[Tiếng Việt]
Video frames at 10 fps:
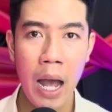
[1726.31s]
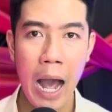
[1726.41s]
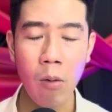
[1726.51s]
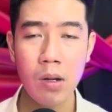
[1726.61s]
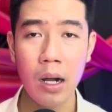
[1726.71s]

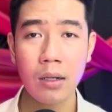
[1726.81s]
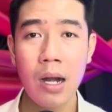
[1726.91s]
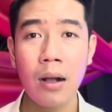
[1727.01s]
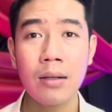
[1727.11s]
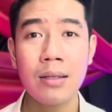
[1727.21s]
ổng lật
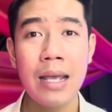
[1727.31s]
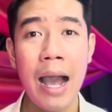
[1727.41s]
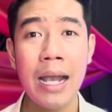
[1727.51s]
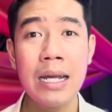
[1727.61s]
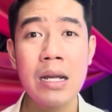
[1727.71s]
đật
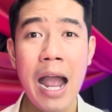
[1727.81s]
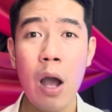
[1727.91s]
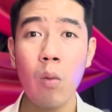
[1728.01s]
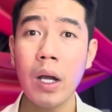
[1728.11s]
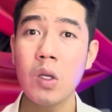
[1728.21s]
chạy ra một cái